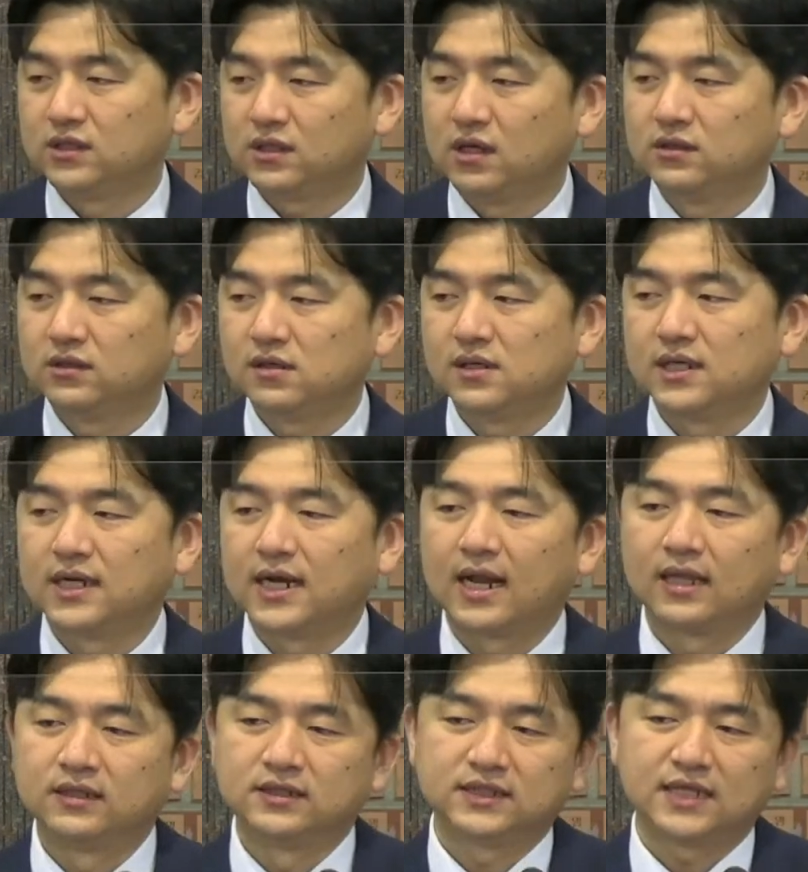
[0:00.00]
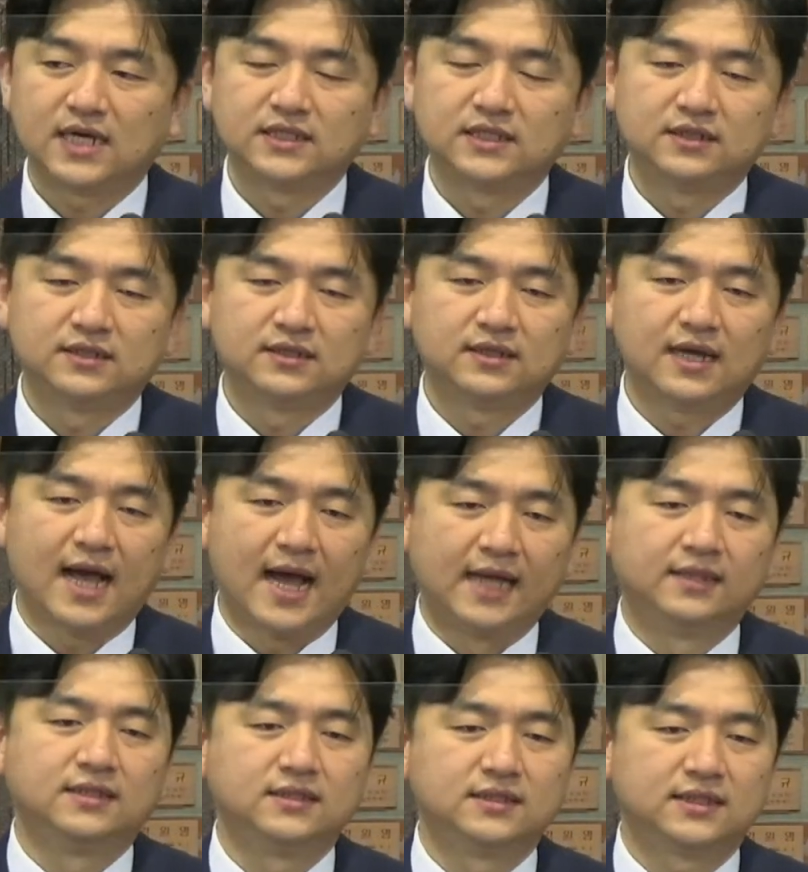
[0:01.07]
터널이라는 사실을
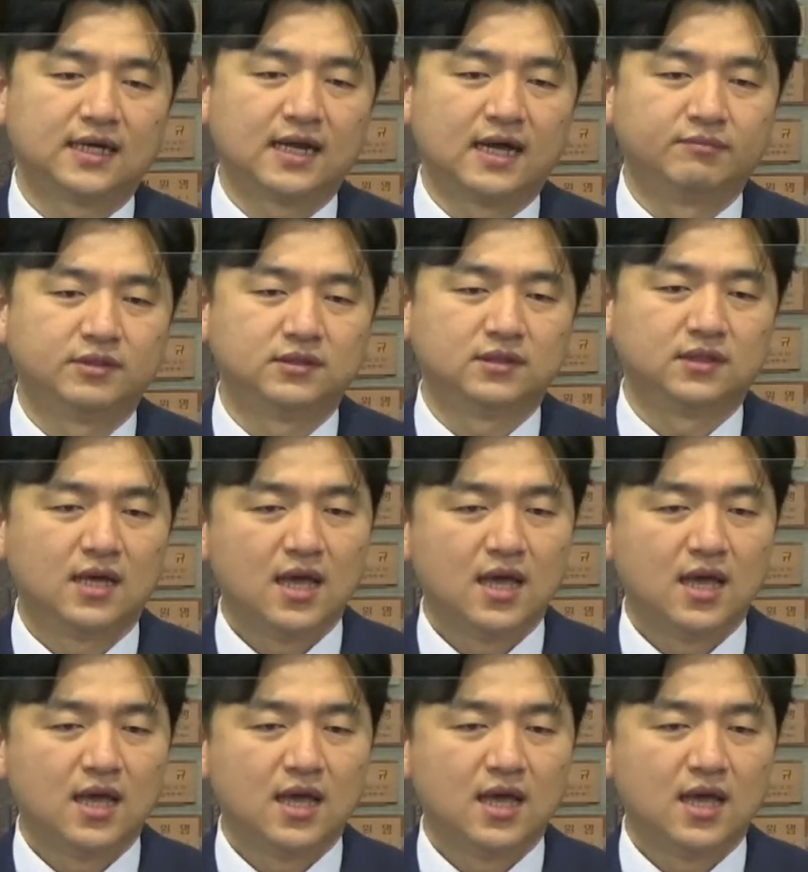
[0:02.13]
아는 사람은